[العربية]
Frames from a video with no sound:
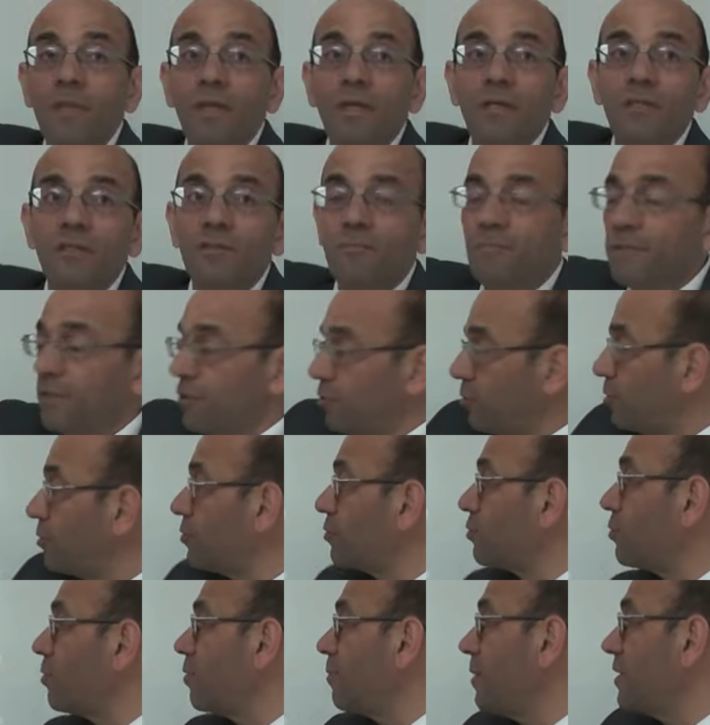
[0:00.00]
سبيد
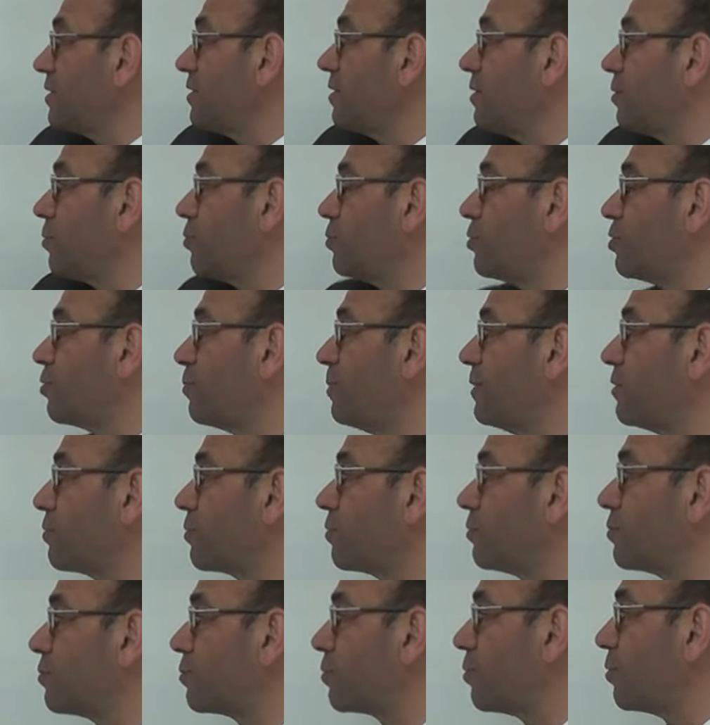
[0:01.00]
كنترول بعطيني جود سبيد
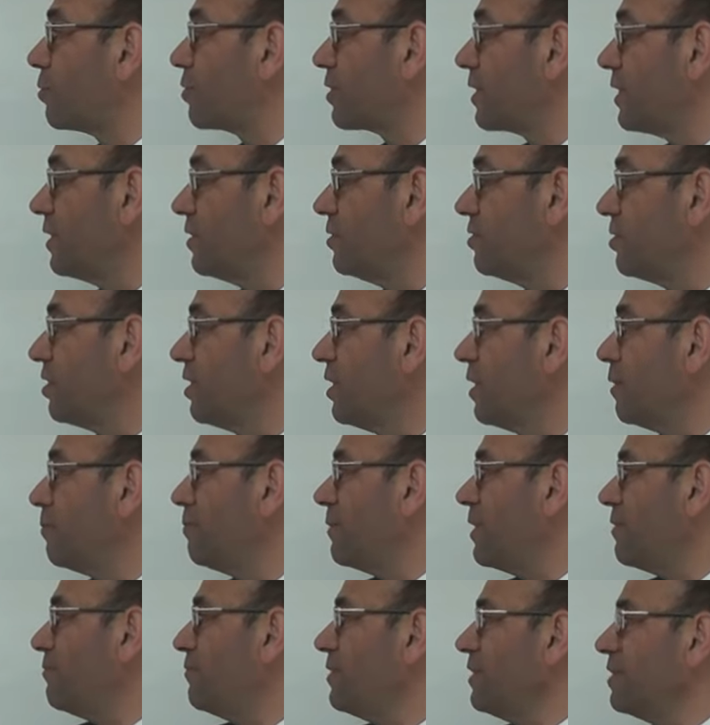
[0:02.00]
كنترول رينج
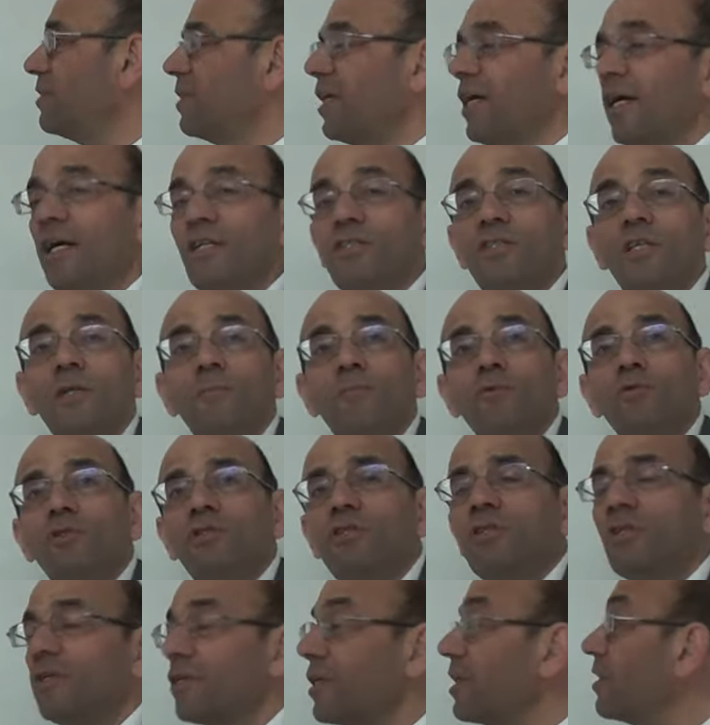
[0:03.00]
ما في عندي حاجه
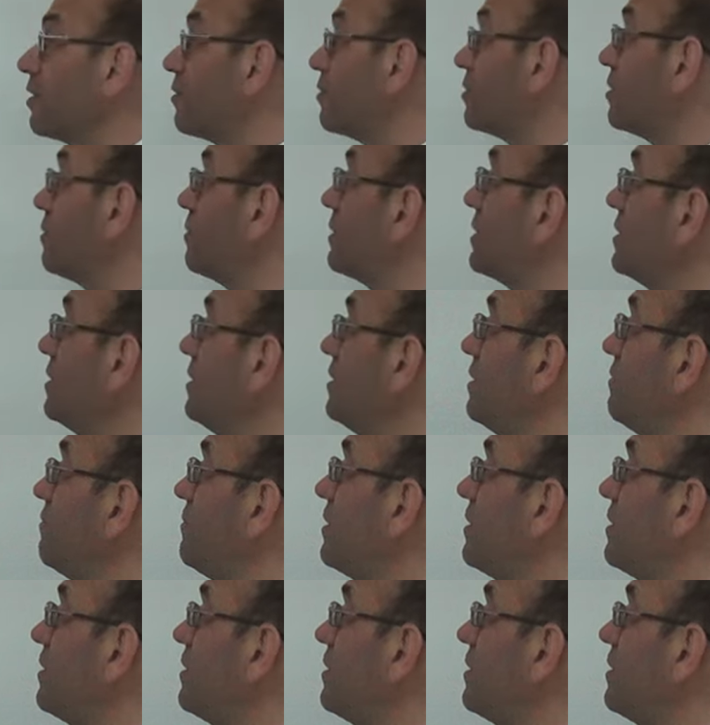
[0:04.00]
لبوزيشن اكيرسي بس عندي